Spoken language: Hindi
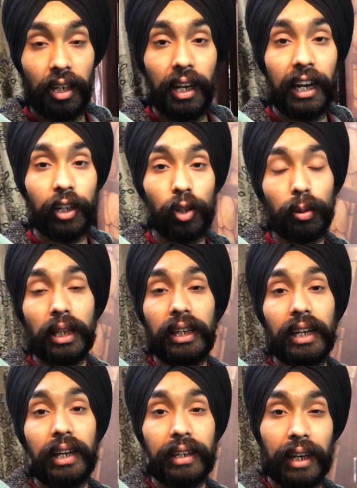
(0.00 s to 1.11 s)
लाइट को पता नहीं
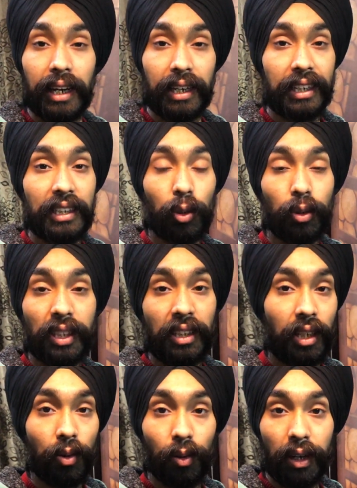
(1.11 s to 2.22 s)
यार क्या है कि दो तीन
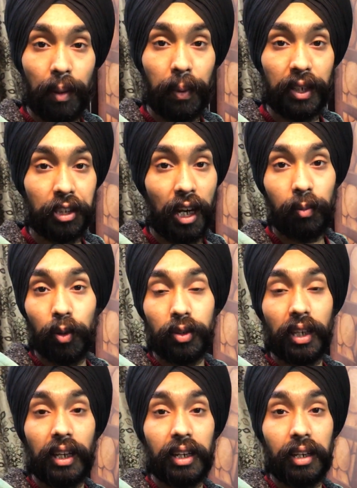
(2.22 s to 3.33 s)
दिन हो गया परेशान बहुत
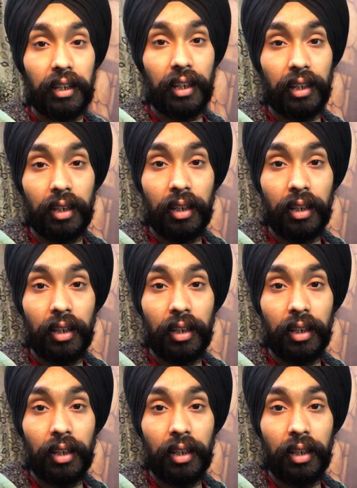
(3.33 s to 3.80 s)
ज़्यादा करी है